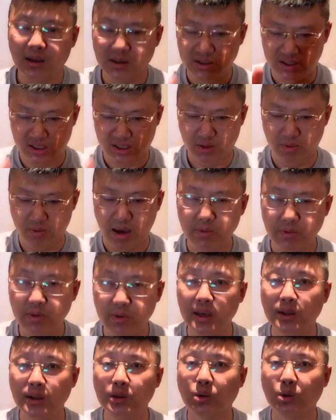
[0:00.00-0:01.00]
起源于
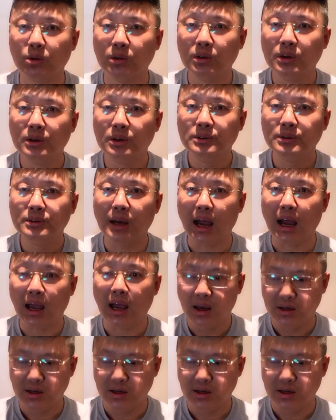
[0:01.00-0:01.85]
印度是吧？